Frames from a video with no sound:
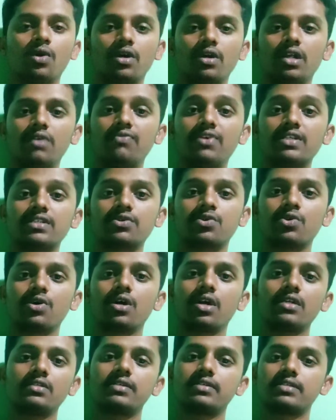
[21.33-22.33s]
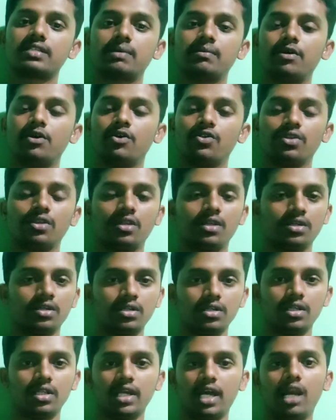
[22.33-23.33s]
ஒரு டிஃபென்ஸ் கொடுக்குற சிஸ்டமாக வந்து
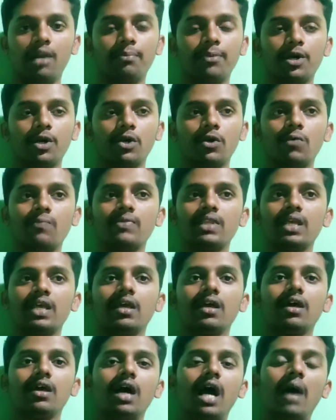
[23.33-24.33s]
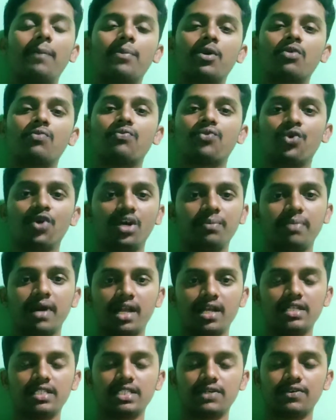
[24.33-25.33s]
இது ஹெல்ப் பண்ணும் அப்புறம் ஃப்ளூயிட்
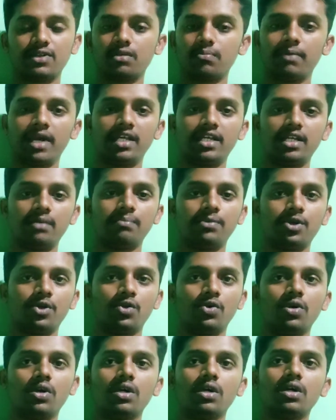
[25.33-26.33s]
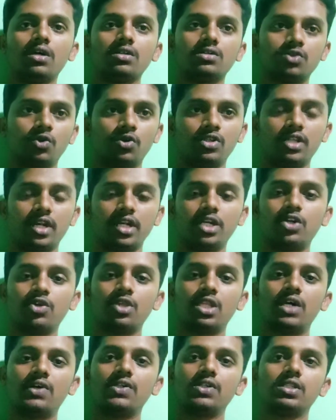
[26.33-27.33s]
பேலன்ஸை வந்து மெயின்டைன் பண்ணும் ஸோ இது
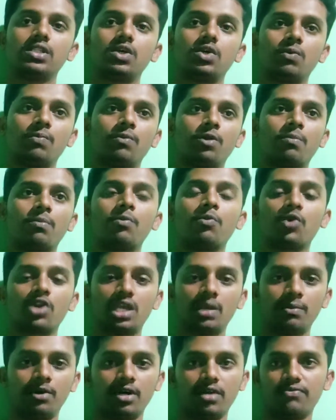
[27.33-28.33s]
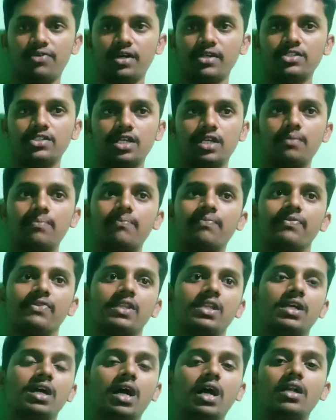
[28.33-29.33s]
ரெண்டும் தான் வந்து ரொம்ப ரொம்ப முக்கியமான ஃபங்க்ஷன்
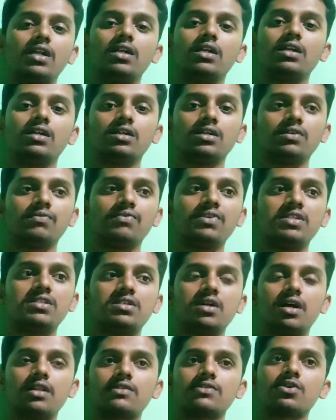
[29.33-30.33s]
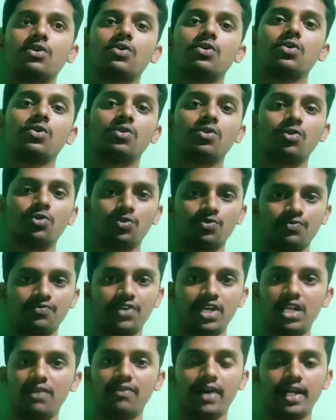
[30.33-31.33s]
அண்ட் விச் ஆல்சோ
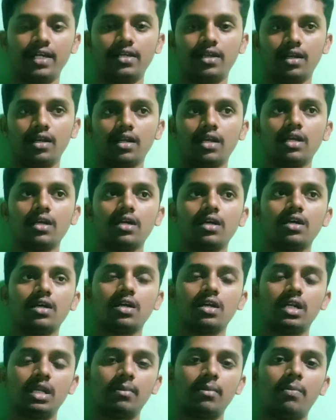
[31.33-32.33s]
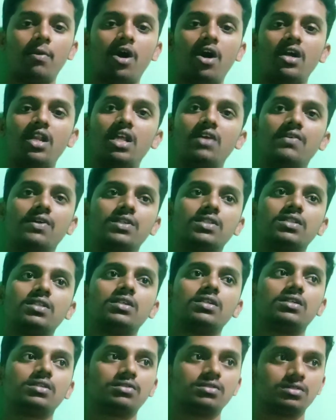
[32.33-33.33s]
வெரி வைட்டல் நம்ம பாடி
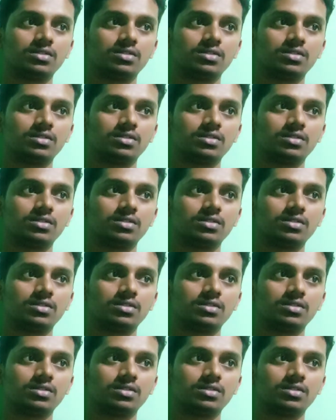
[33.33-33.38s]
வந்து